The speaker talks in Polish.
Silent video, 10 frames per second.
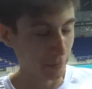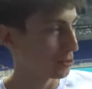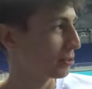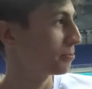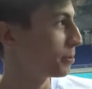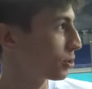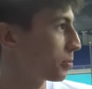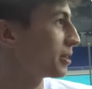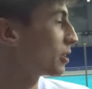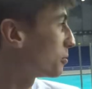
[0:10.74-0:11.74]
wysokim
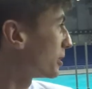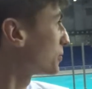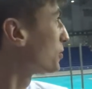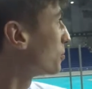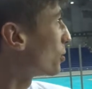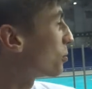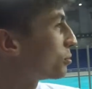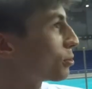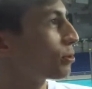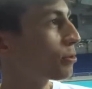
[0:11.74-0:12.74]
poziomie, natomiast w tym roku
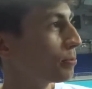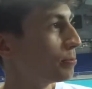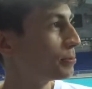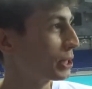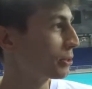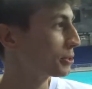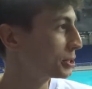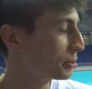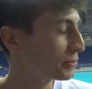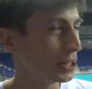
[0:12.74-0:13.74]
no to
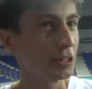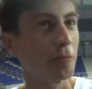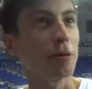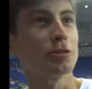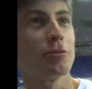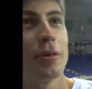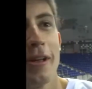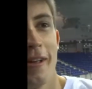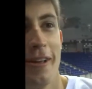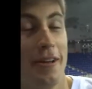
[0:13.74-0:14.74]
przekroczyły wszelki poziom,
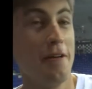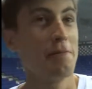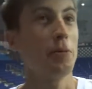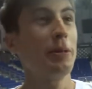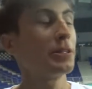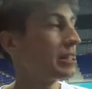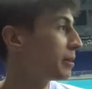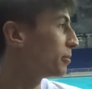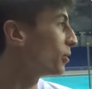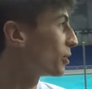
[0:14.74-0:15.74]
bo pierwsza raz
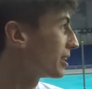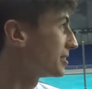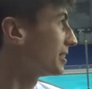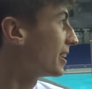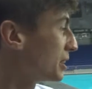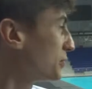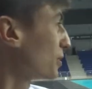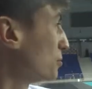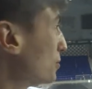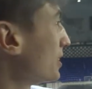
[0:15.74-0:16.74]
okazję grać w
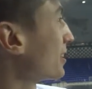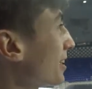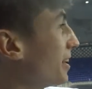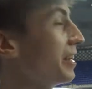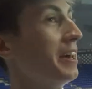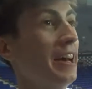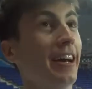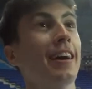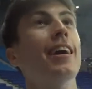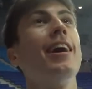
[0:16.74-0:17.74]
siatkówkę na takiej
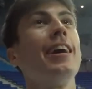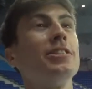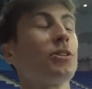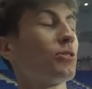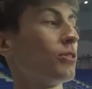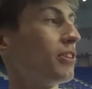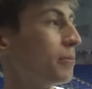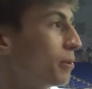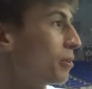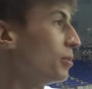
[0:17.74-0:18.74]
hali, to co do tej
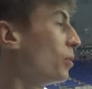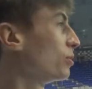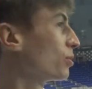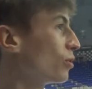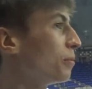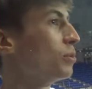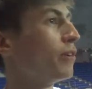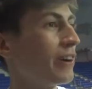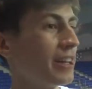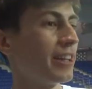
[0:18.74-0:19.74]
pory było, no to było
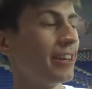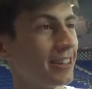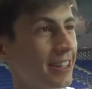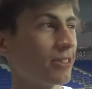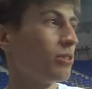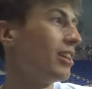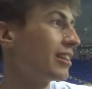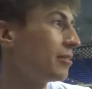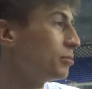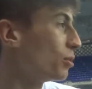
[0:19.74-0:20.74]
fajnie, ale jednak no ile
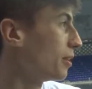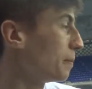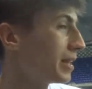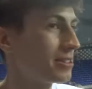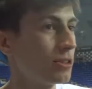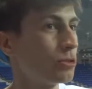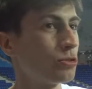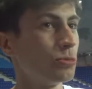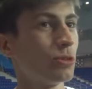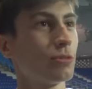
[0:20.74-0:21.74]
tam było, nie wiem, 500
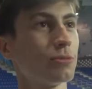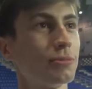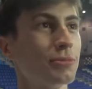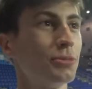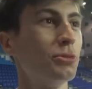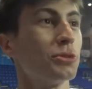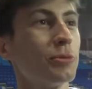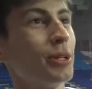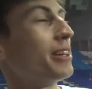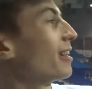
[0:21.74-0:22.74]
osób, no dużo
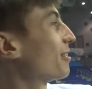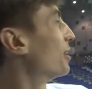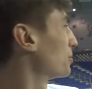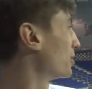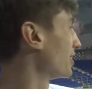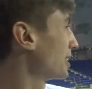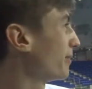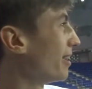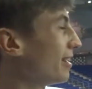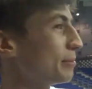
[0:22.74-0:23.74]
mniej nas tutaj
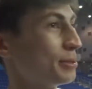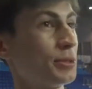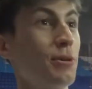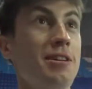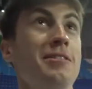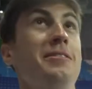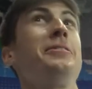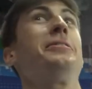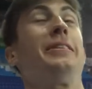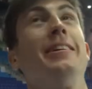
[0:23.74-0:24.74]
cała hala przyszła,
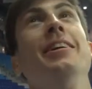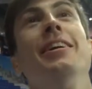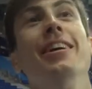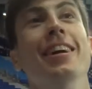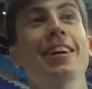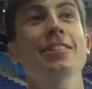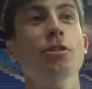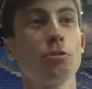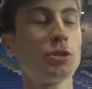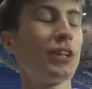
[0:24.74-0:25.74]

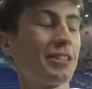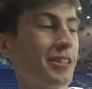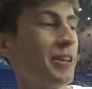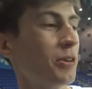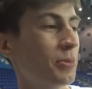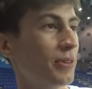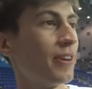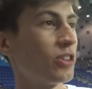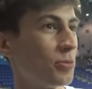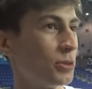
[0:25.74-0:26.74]
no to już wrażenie robi,
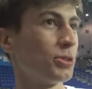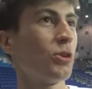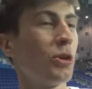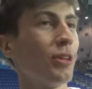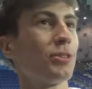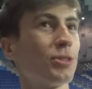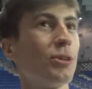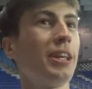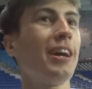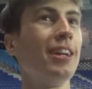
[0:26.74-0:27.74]
wiadomo, no skoki do
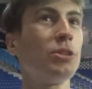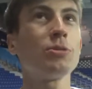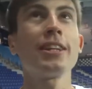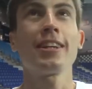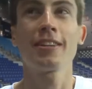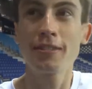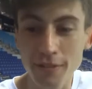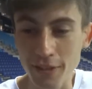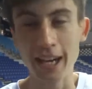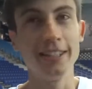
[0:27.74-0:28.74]
skoki, ale tutaj tak
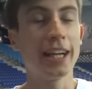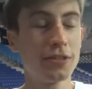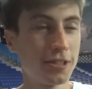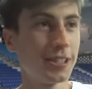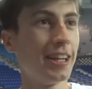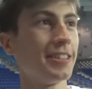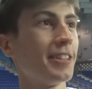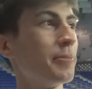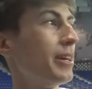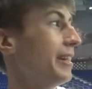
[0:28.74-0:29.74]
w hali jak wszyscy
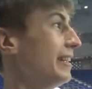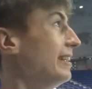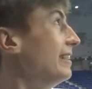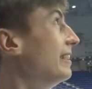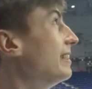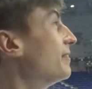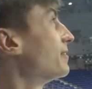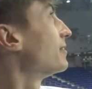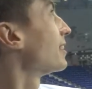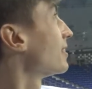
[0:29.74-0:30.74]
razem,
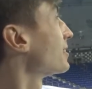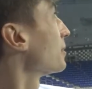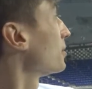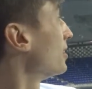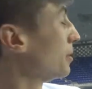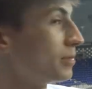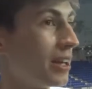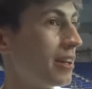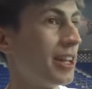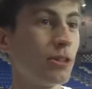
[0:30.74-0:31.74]
na zamkniętym
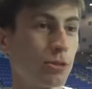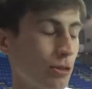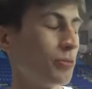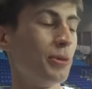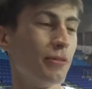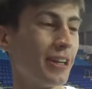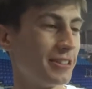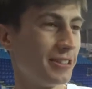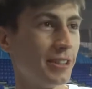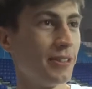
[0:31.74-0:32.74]
terenie, no to robiło
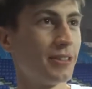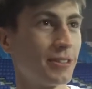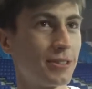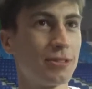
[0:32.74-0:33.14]
wrażenie, więc